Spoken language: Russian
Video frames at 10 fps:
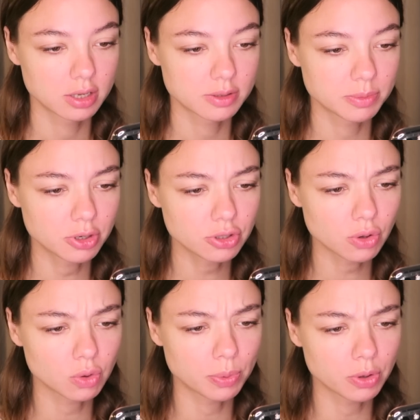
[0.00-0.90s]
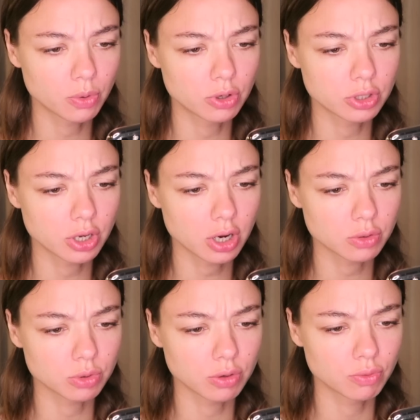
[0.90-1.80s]
Смотрите, какой прикольный
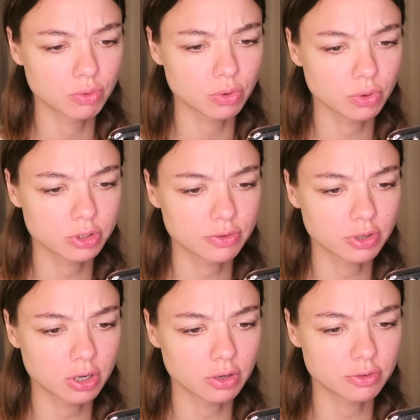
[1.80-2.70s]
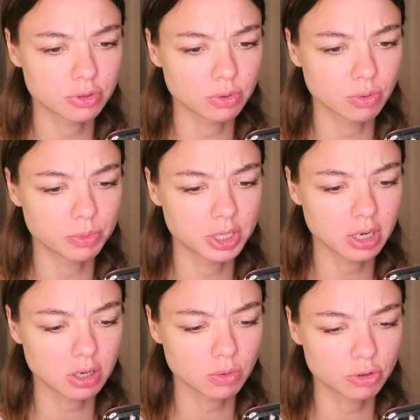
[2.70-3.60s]
наряд, у того розовенькое все, у
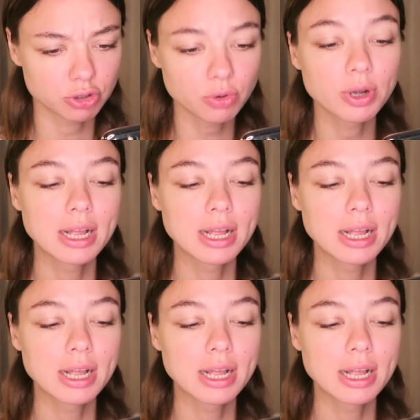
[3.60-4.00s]
меня, короче, ну,